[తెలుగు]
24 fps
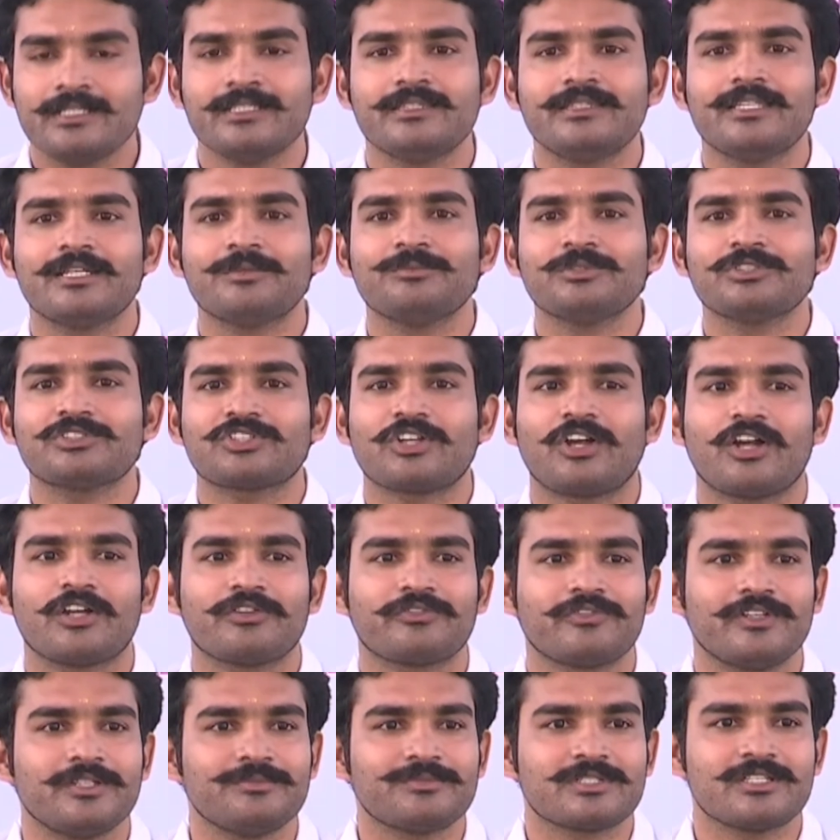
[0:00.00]
ఇద్దరము
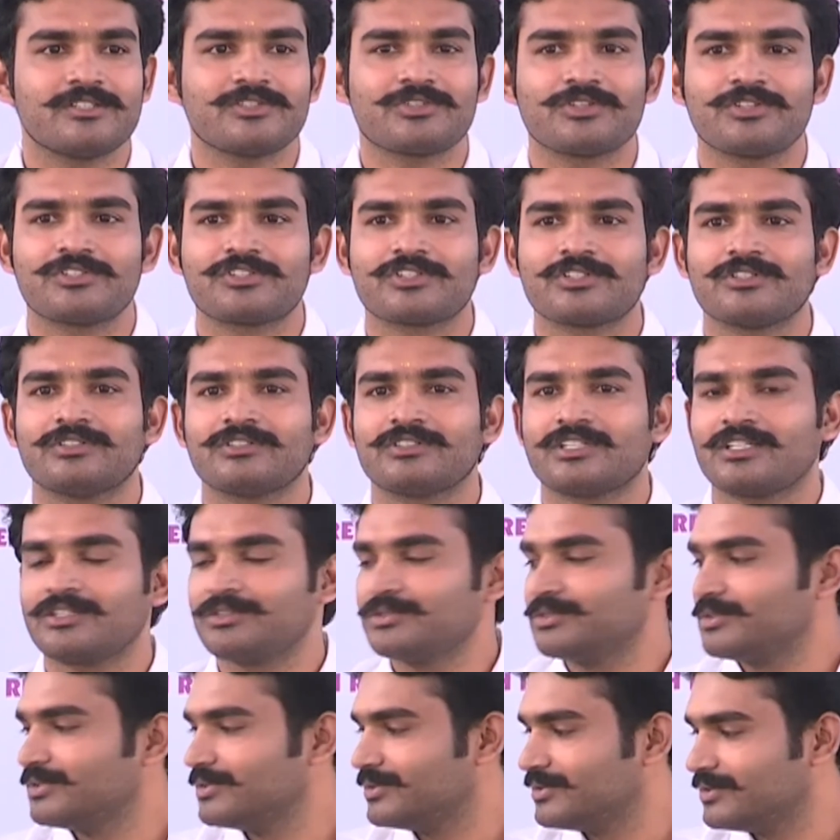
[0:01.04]
షార్ట్ ఫిలిమ్స్ నుంచి వచ్చాం
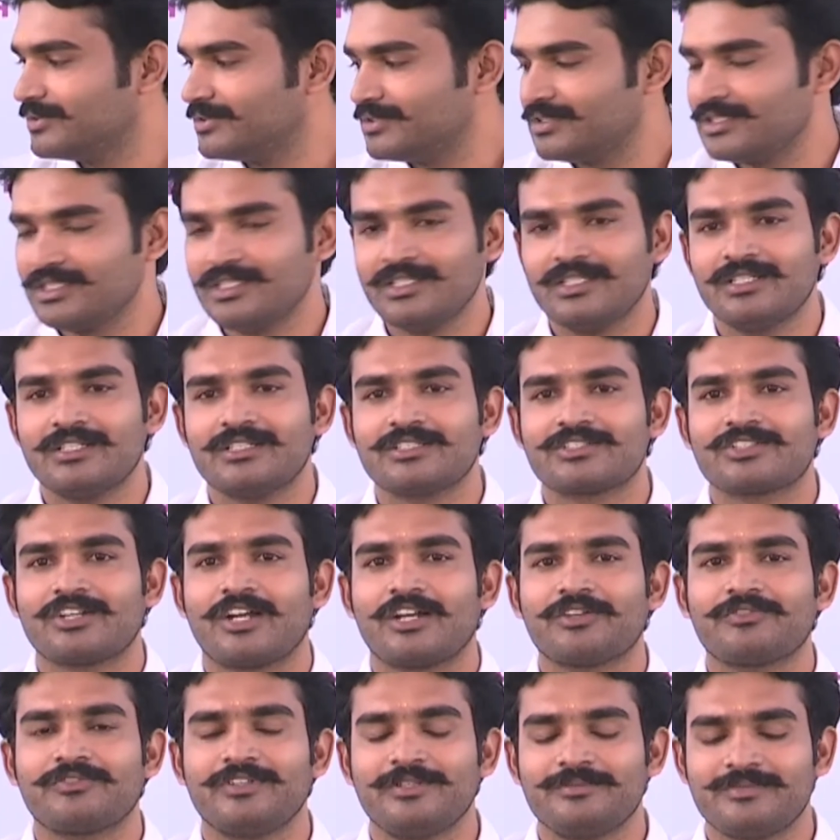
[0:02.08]
తను
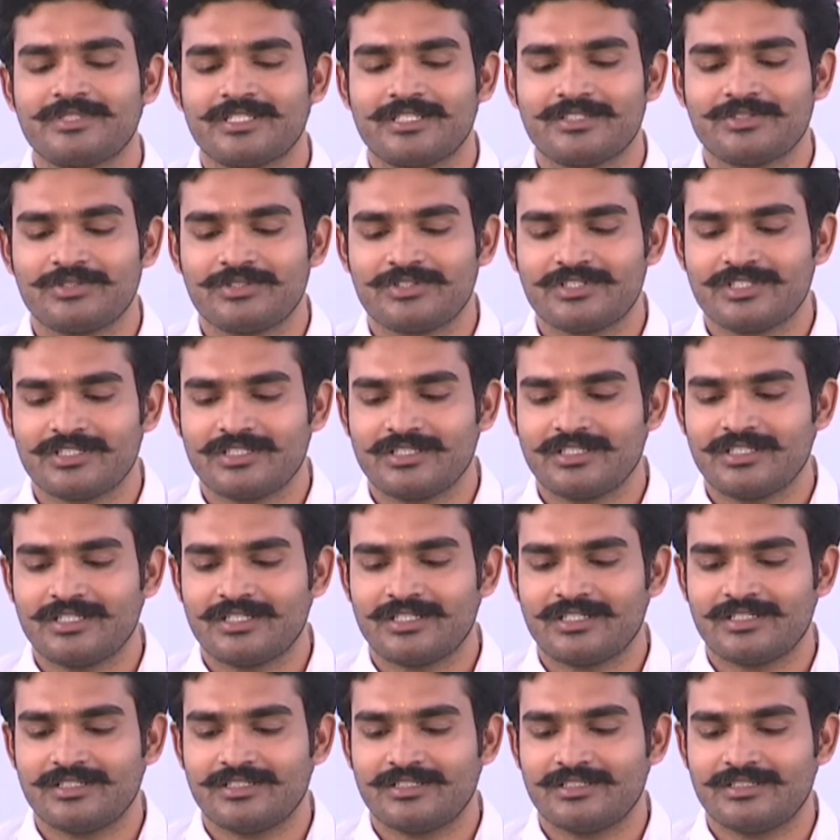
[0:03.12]
షార్ట్ ఫిలిం చేసి వచ్చింది
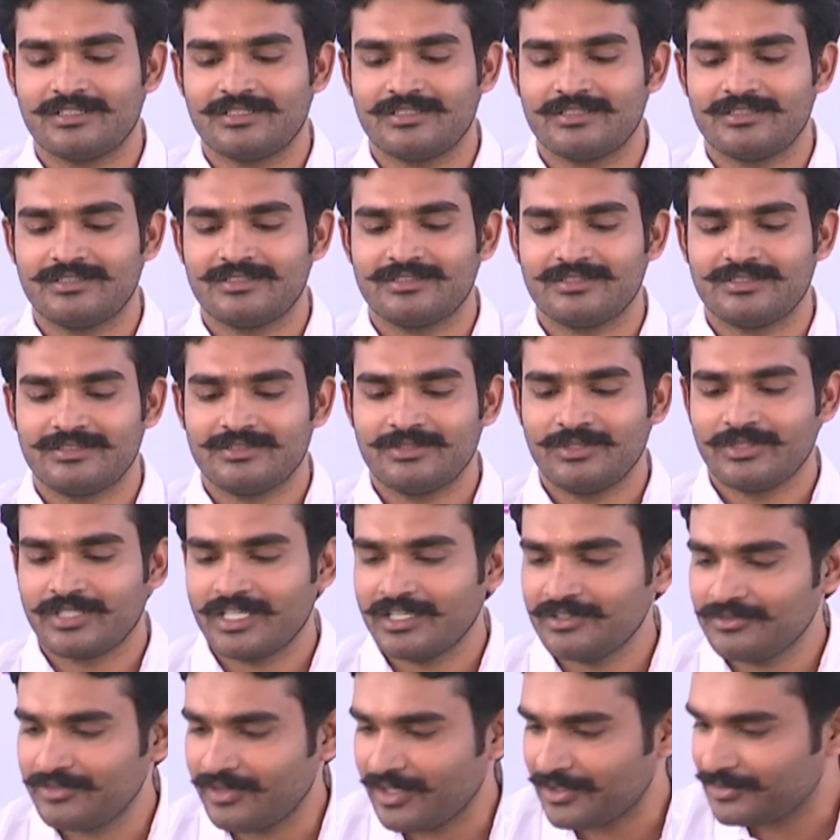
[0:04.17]
అండ్
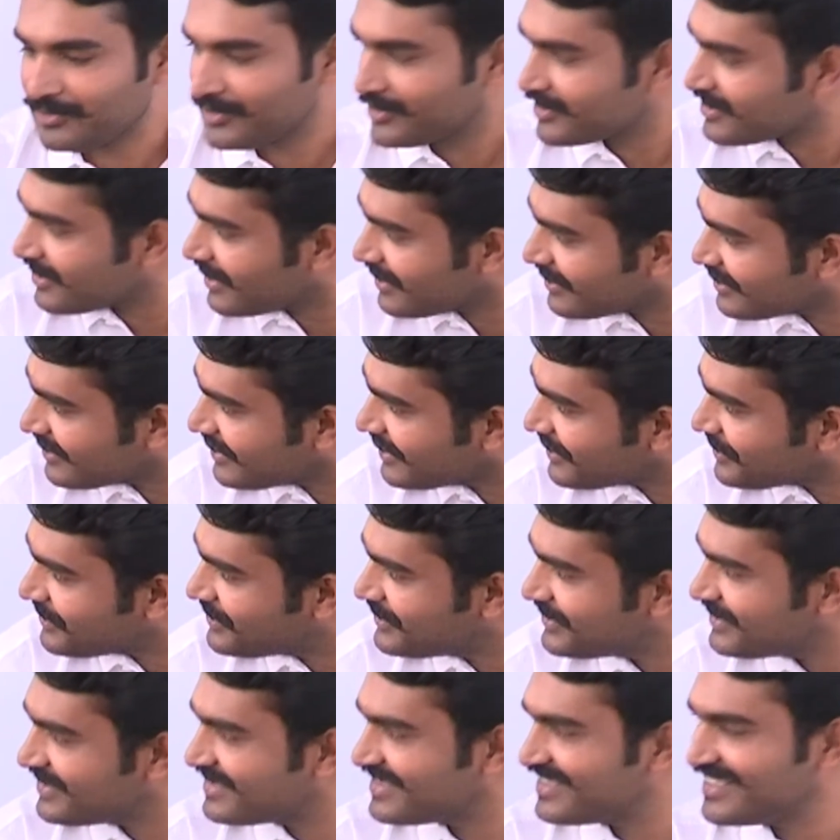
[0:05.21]
లుకింగ్ ఫార్వర్డ్ చాందిని గారు
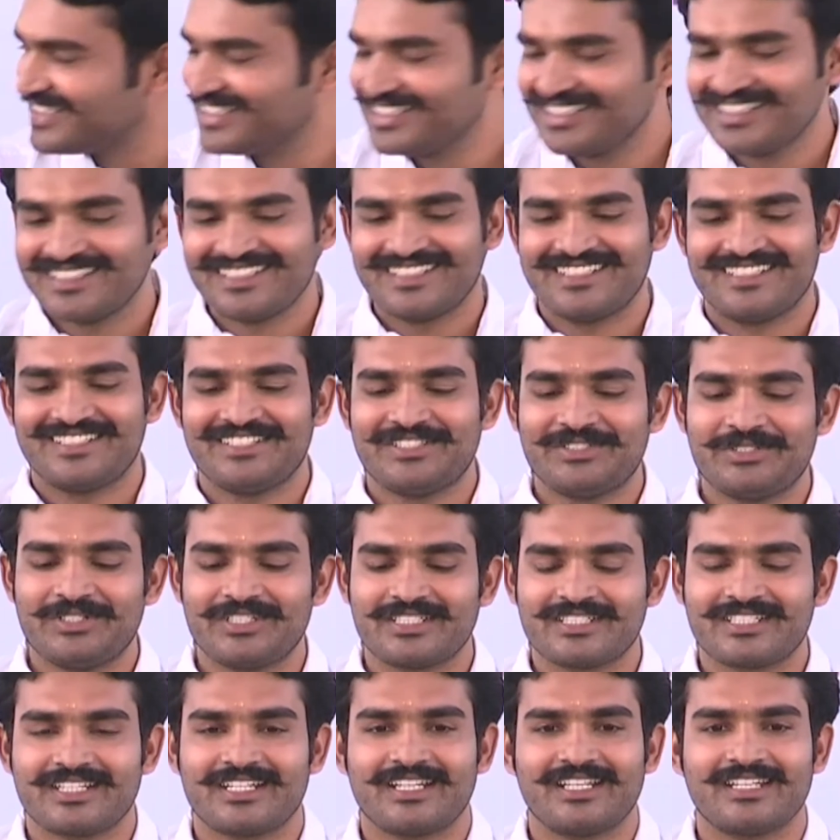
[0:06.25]

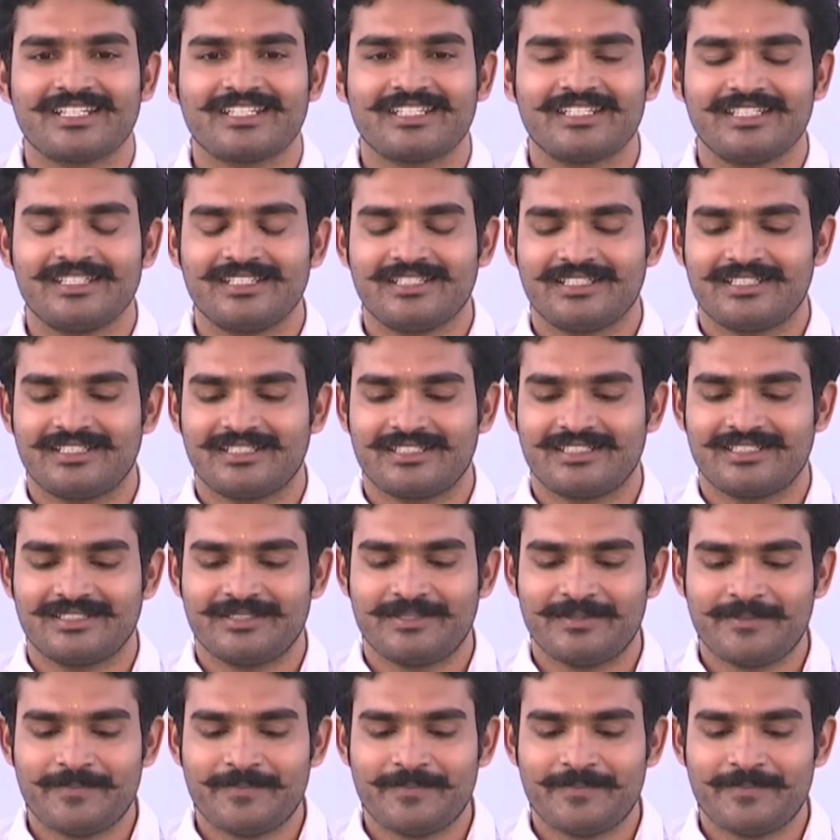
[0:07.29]
వర్క్ చేయడానికి అండ్